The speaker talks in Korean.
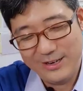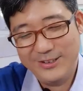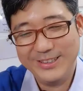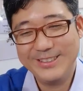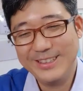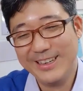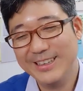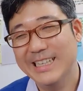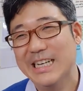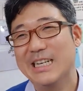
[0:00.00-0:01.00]
저기 있는데
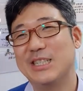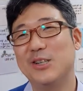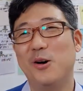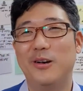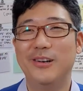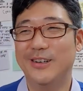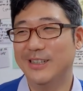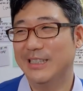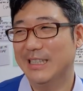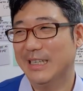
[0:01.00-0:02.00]
그거를
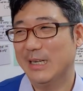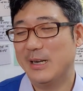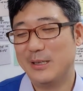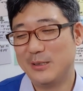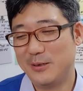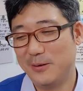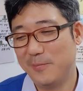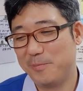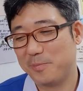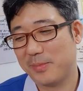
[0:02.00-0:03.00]

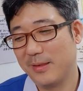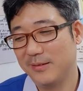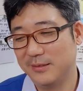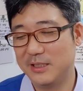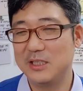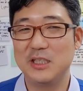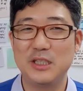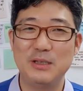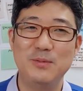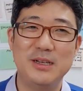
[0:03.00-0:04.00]
지금
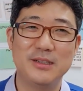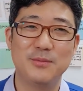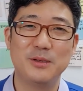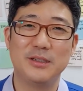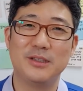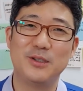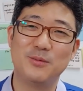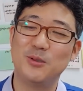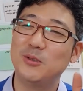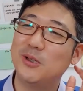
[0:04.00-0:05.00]
3D 팀장님이
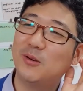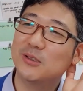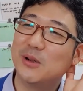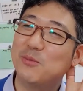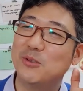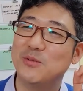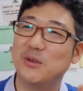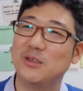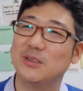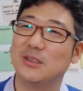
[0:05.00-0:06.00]
지금 이 영상
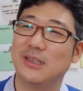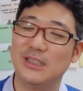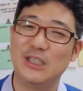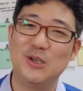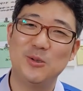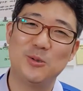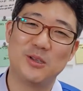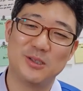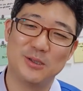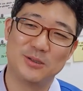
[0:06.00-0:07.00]
보시면 다 찍어
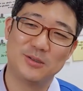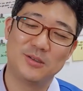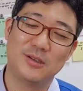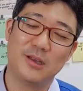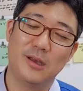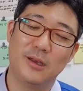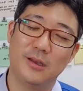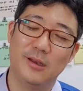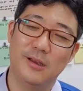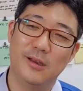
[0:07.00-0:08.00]
놓으셨어 그, 그게
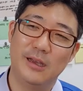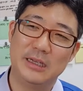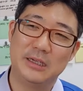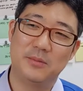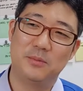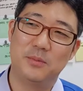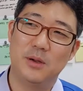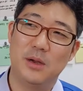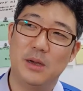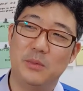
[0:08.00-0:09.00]

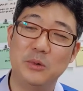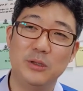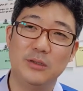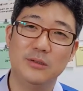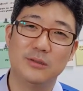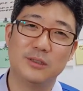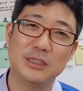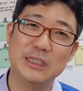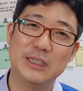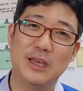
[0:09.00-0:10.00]
본인은
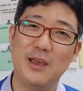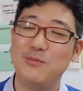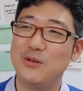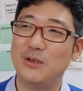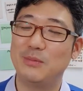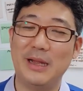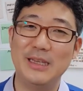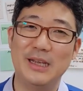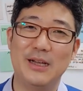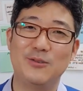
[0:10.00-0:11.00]
3D 게임을
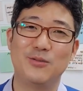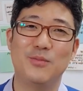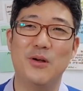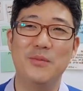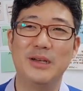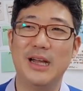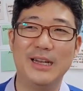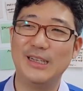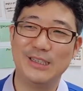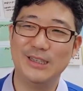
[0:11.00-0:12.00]
많이 해가지고 멀미를
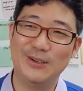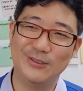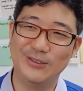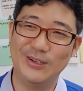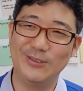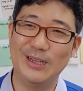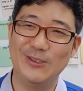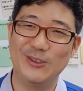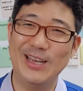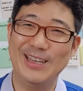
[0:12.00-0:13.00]
안 하신다고 그러더라고 나중에